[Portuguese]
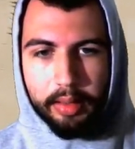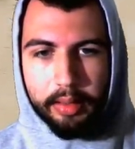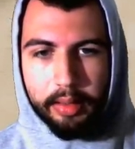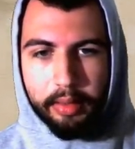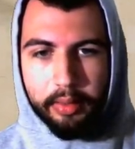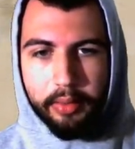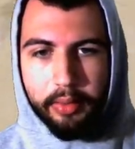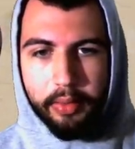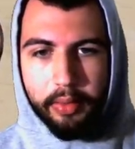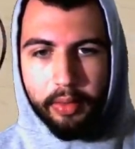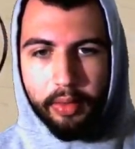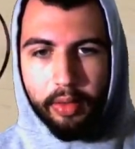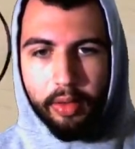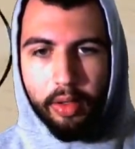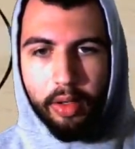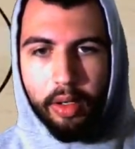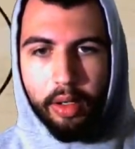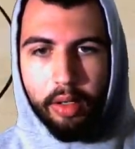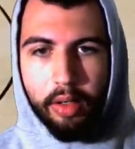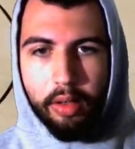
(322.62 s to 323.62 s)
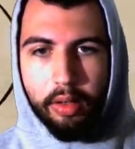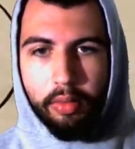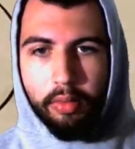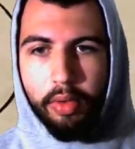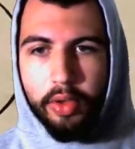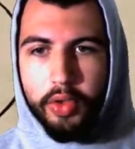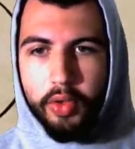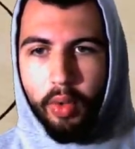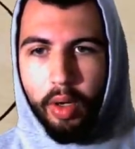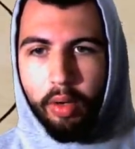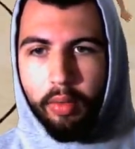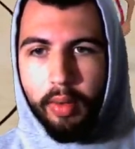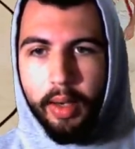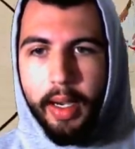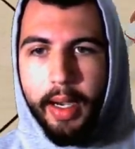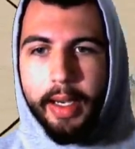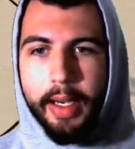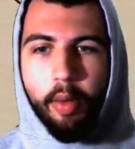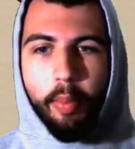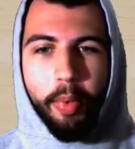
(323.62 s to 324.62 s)
Dentro. Roswell.
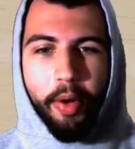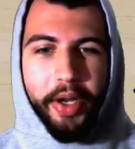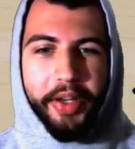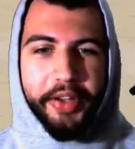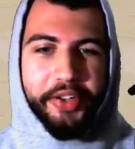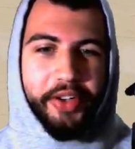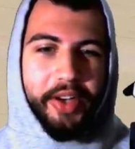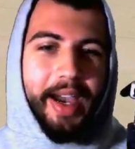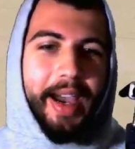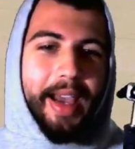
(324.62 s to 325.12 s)
Aí não pode.